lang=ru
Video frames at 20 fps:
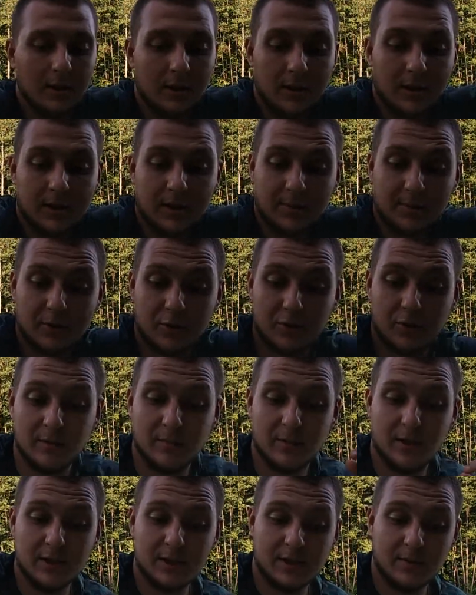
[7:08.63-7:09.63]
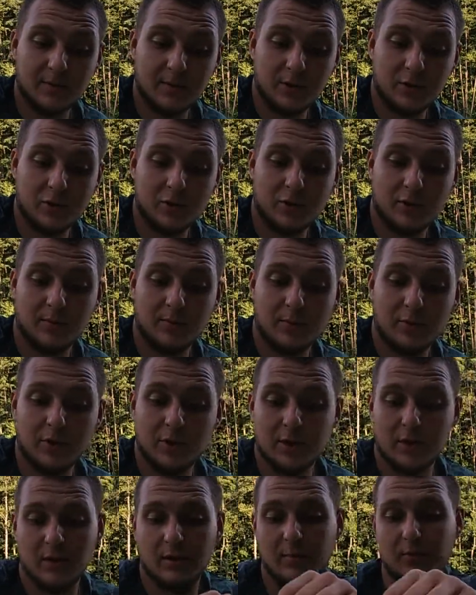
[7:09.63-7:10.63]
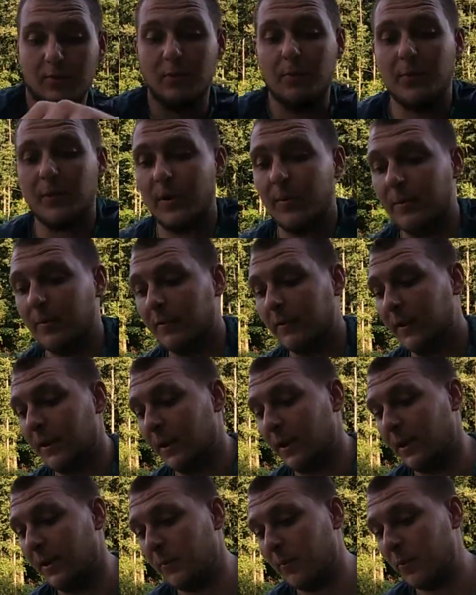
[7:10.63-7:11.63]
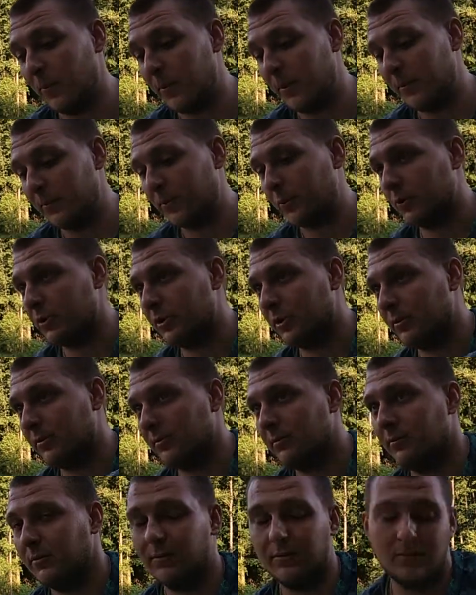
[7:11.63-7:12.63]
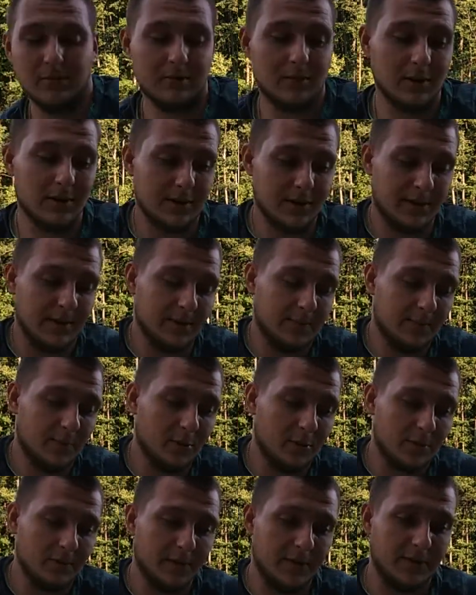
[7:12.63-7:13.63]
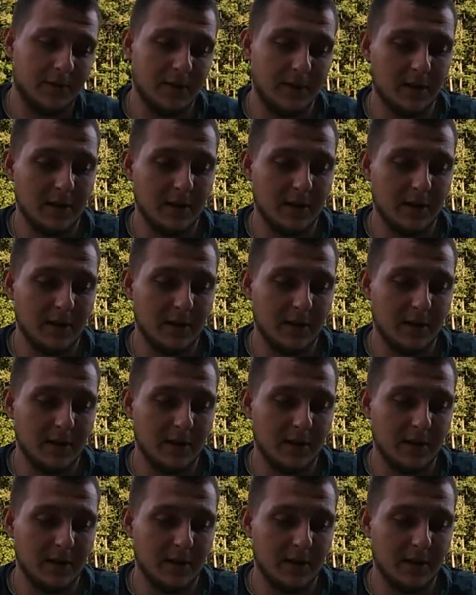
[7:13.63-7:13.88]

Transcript: Также мы сюда бацнем еще немножко пупапов. Пупап тоже классно использовать.